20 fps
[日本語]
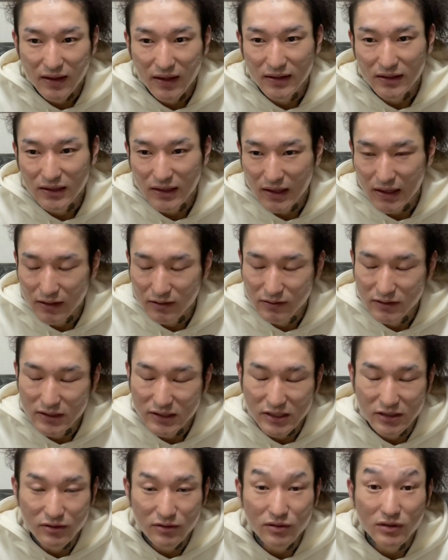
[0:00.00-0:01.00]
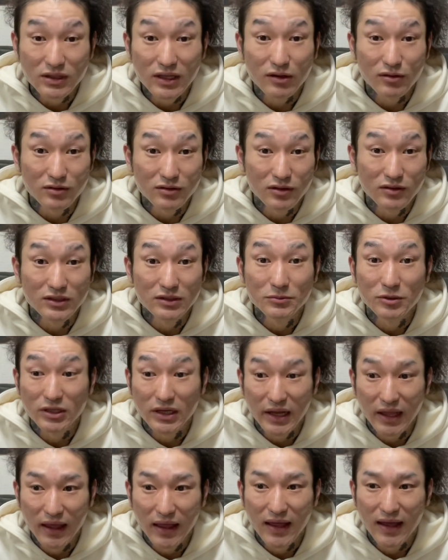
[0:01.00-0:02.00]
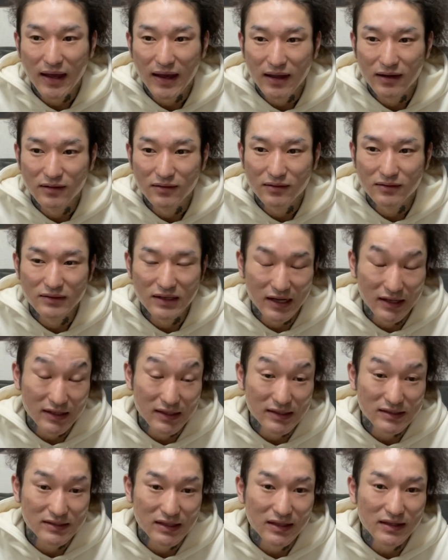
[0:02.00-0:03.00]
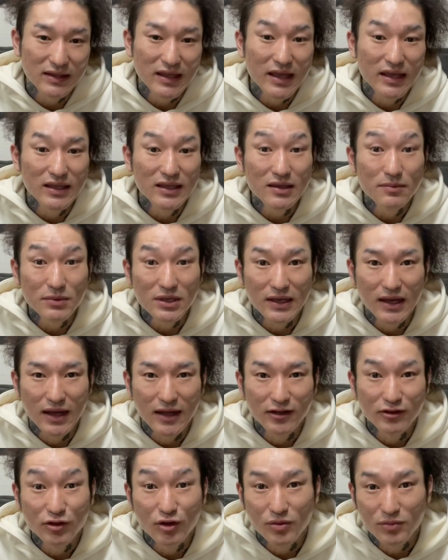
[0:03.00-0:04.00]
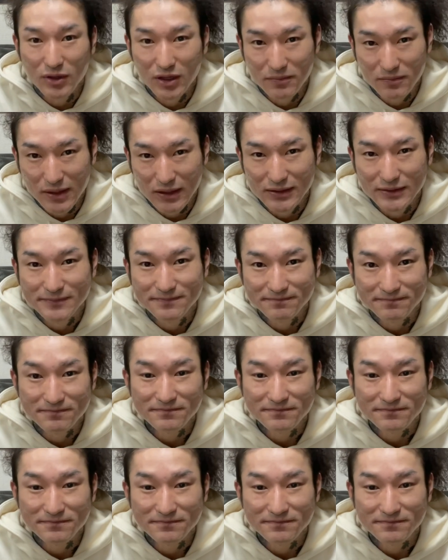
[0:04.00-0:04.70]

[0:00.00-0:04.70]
で、あの、生き残ったことにもね、あの、何か絶対意味があると思います。